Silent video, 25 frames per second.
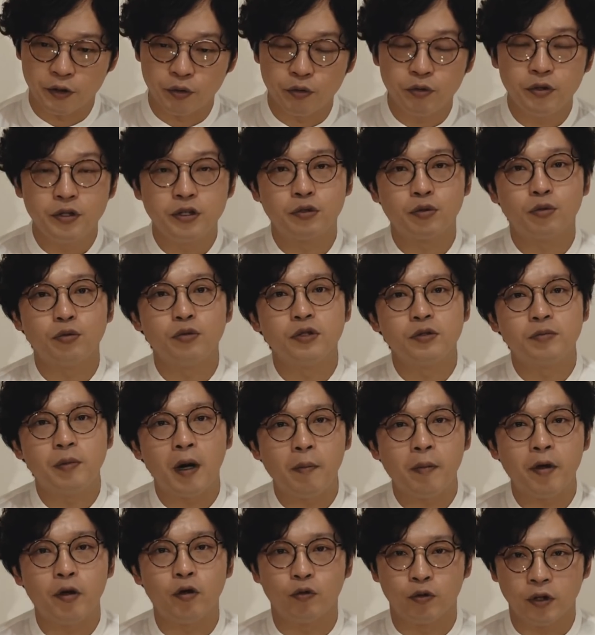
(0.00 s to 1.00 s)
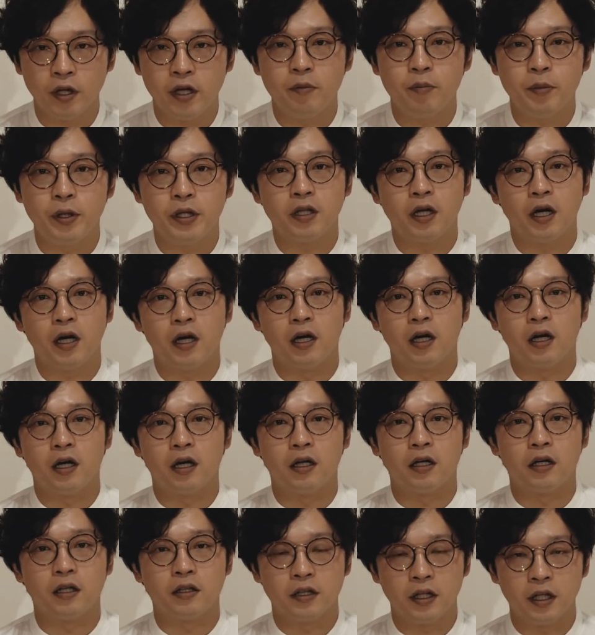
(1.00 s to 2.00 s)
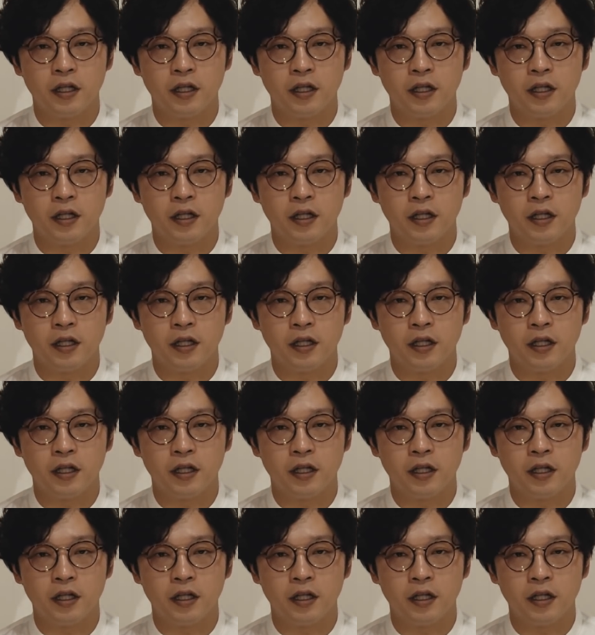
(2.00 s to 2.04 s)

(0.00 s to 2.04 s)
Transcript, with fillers: 急にそういう場面をね、見た、